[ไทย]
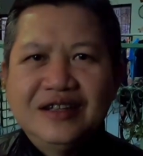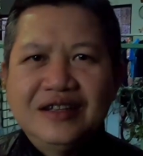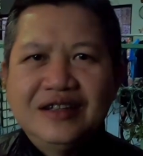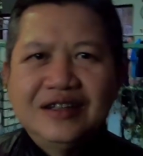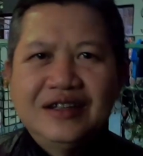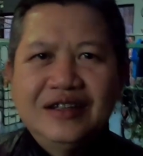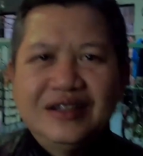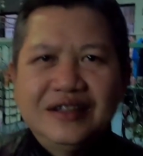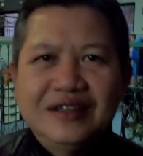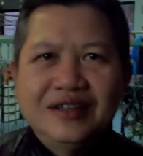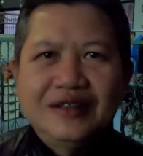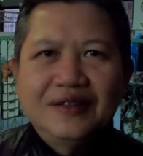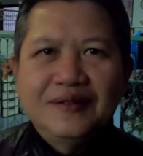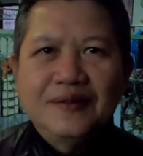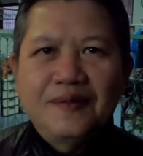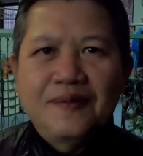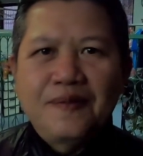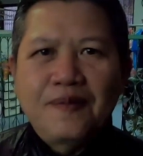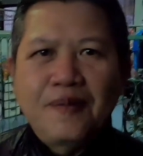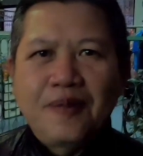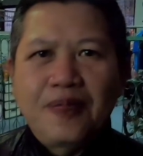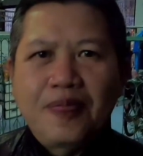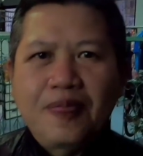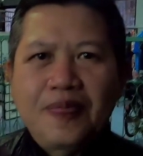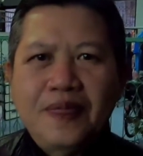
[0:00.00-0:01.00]
ก็คือธรรม
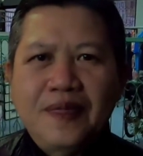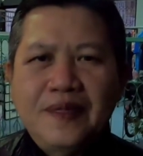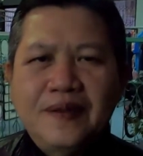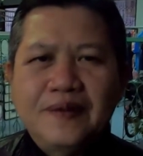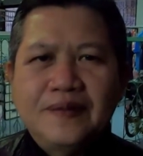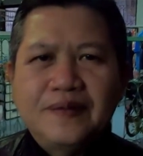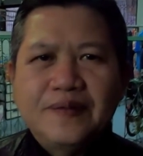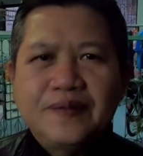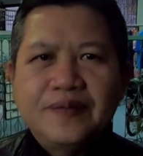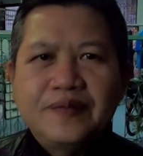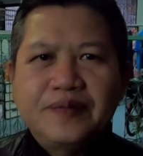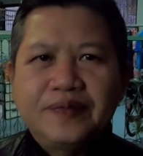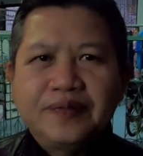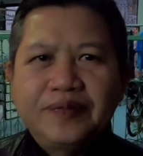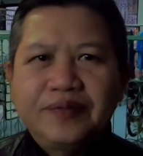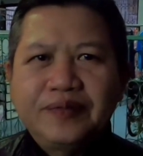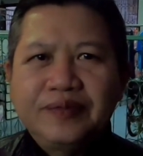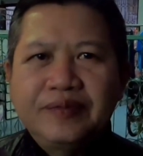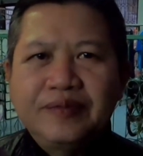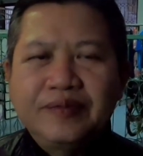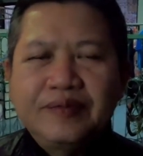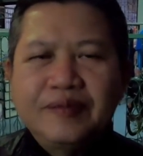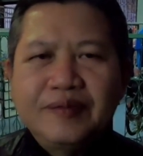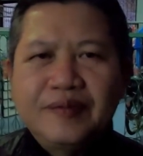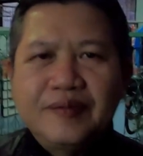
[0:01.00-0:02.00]
ดาเวลาเจอหลังเต่า
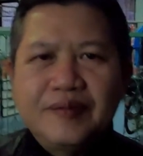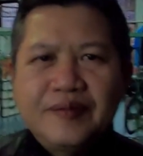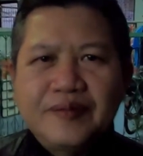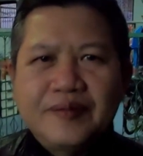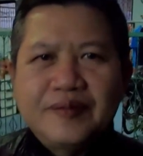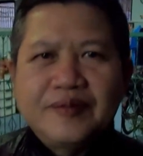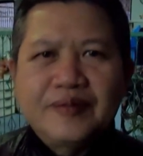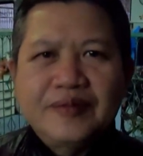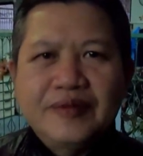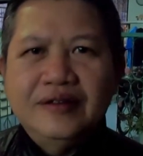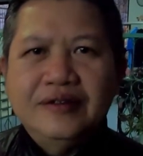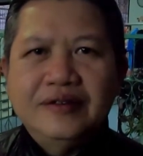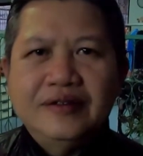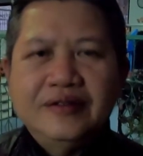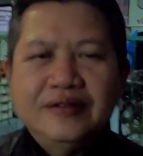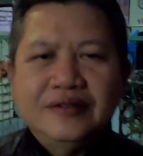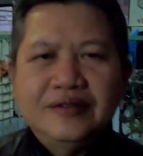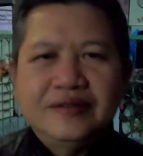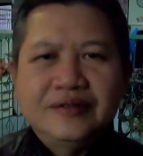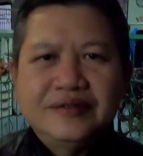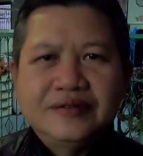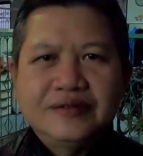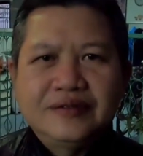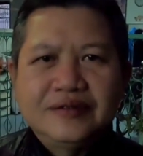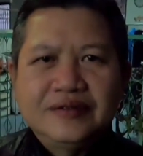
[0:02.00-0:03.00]
ตามหมู่บ้านเนี่ยกระแทก
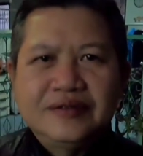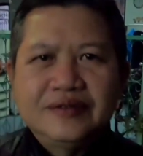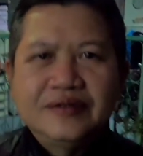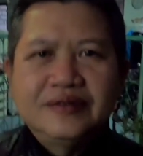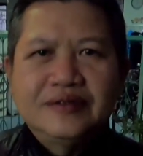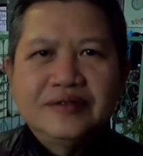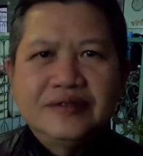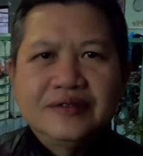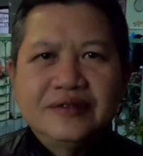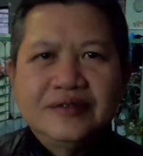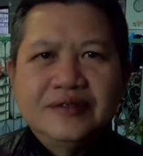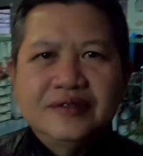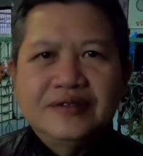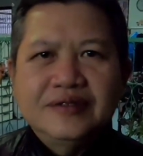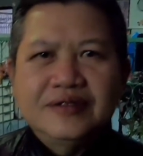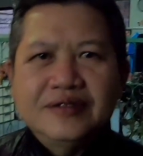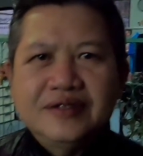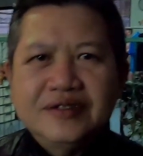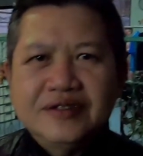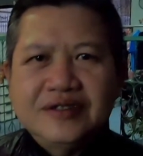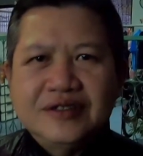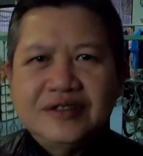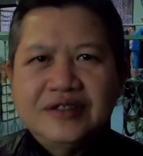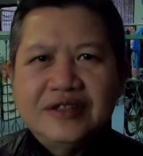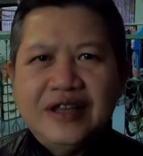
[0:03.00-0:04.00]
เลยปอกปอกปอก
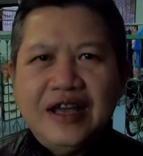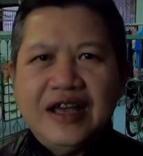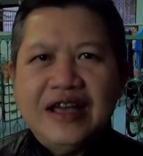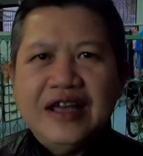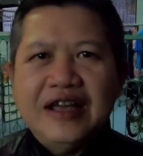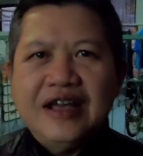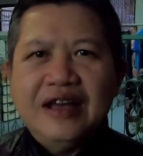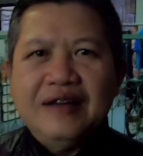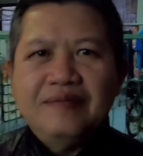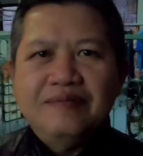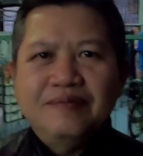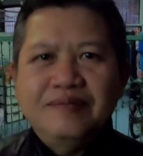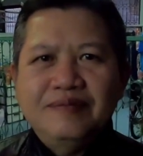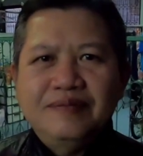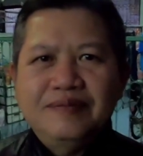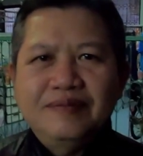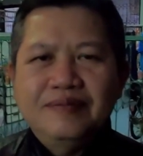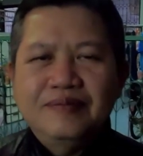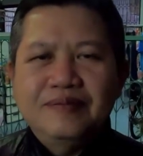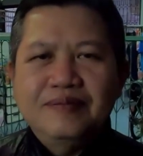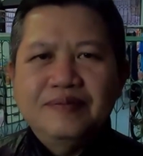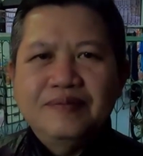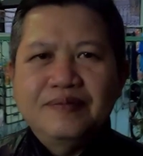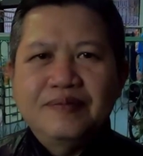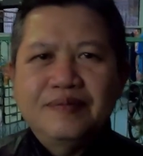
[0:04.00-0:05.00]
นะฮะใช่ครับอันนี้คือ
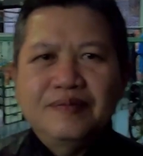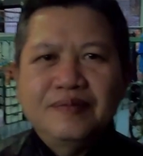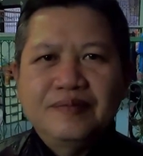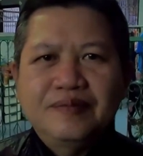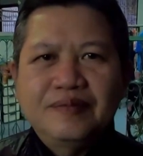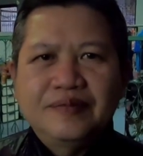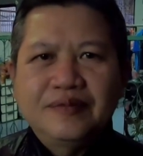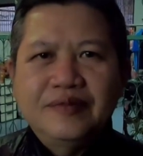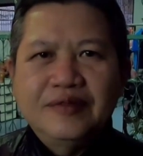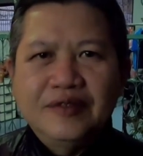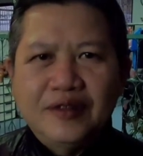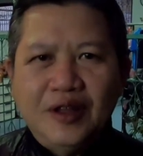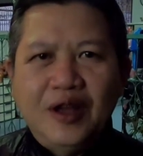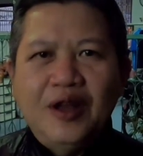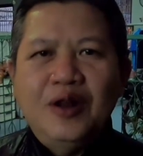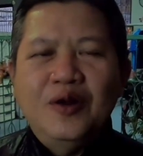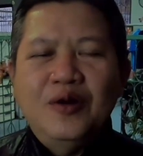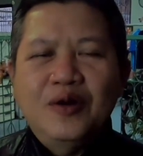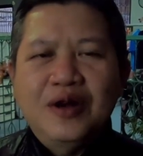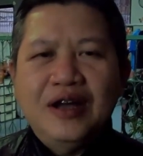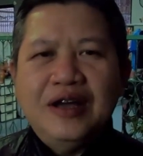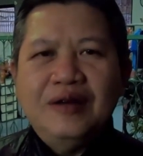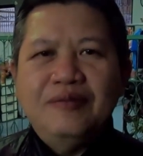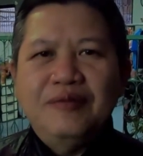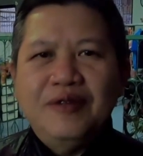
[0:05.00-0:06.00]
น้อยลงน้อยล
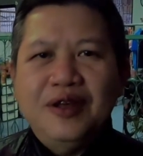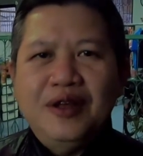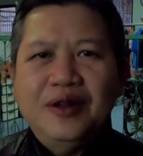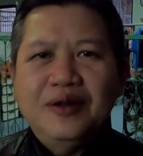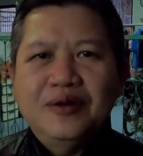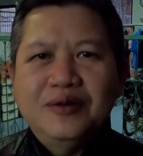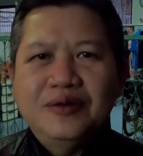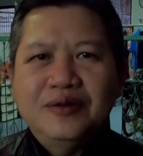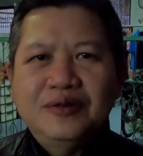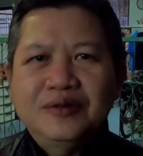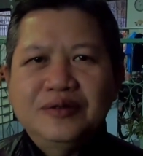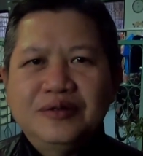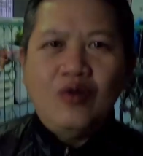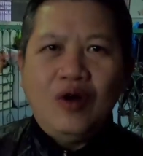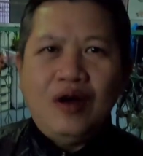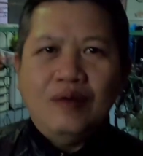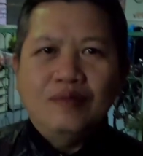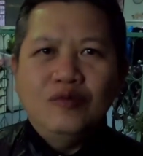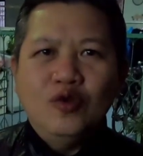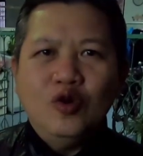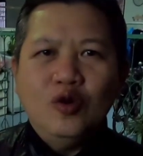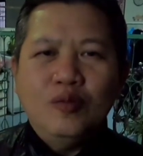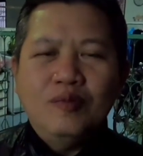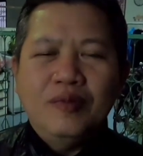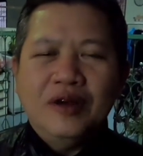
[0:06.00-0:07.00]
งครับ น้อยลง ความ
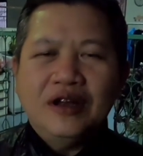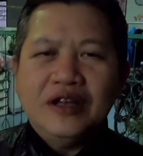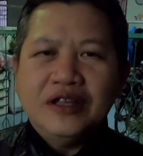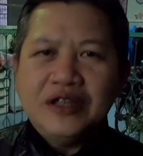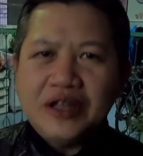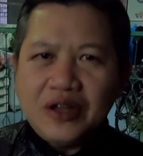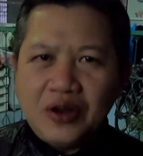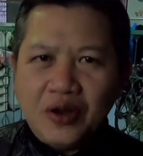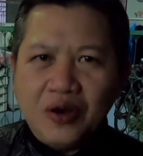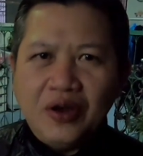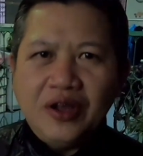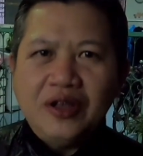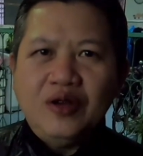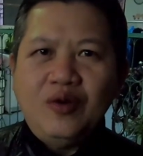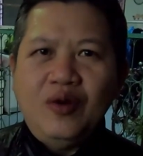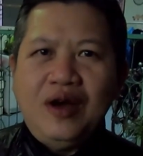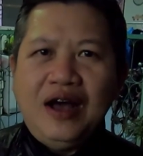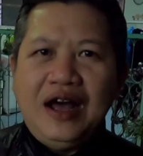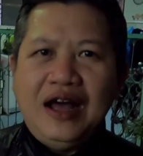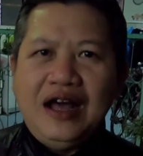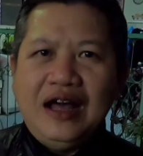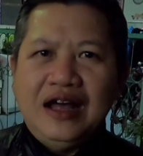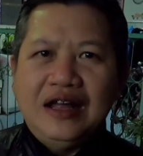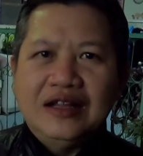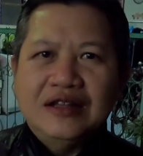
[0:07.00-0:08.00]
นุ่มมันก็จะน้อยก
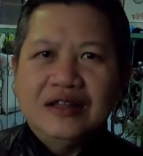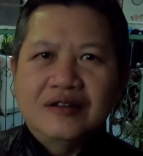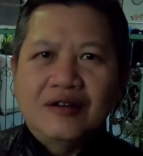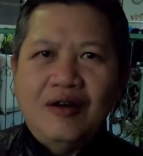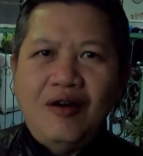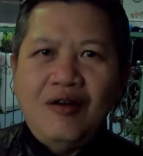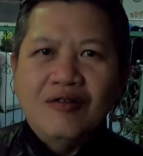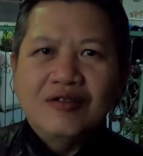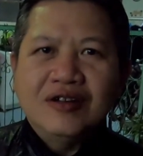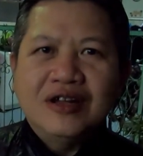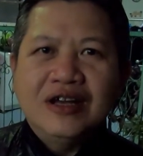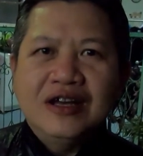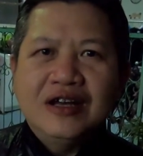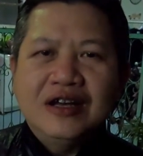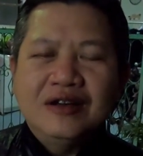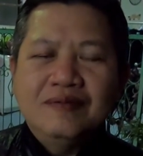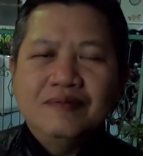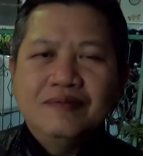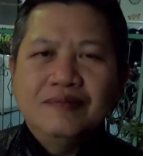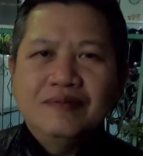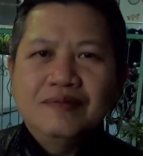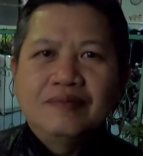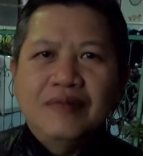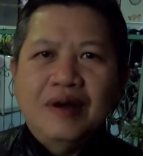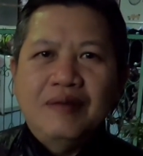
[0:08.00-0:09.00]
ว่าของเดิม
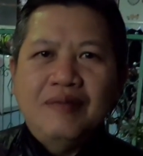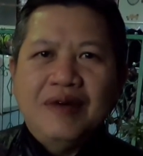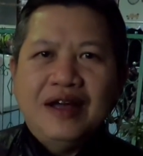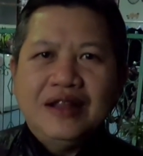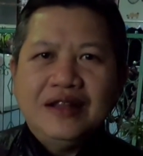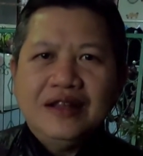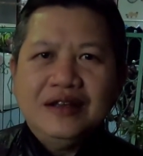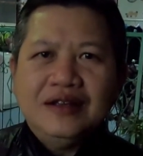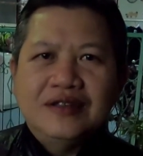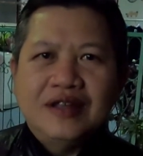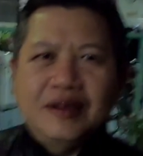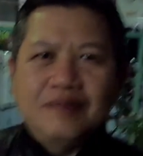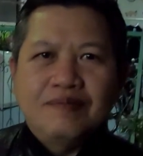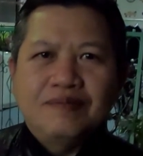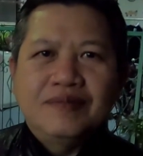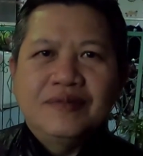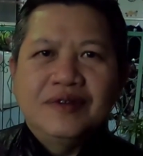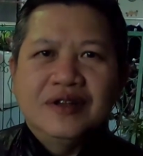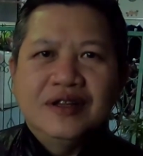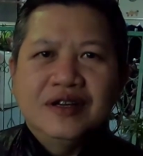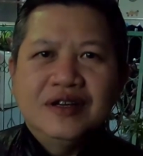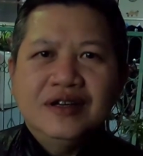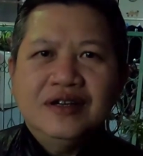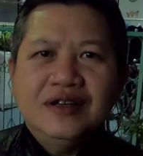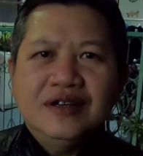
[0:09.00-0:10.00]
ประมาณสักสิ
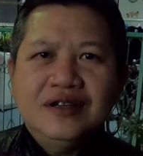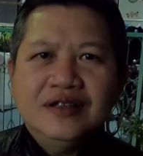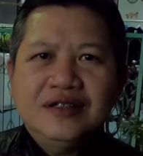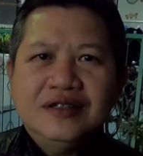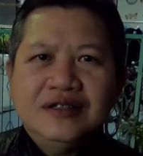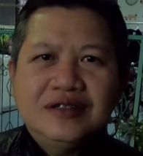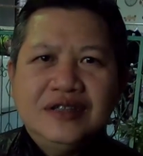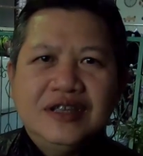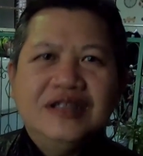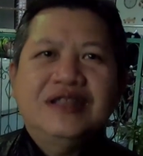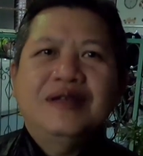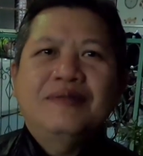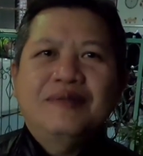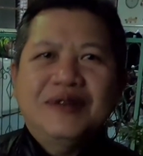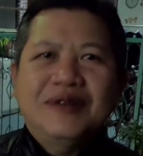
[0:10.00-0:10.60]
หรือ 20%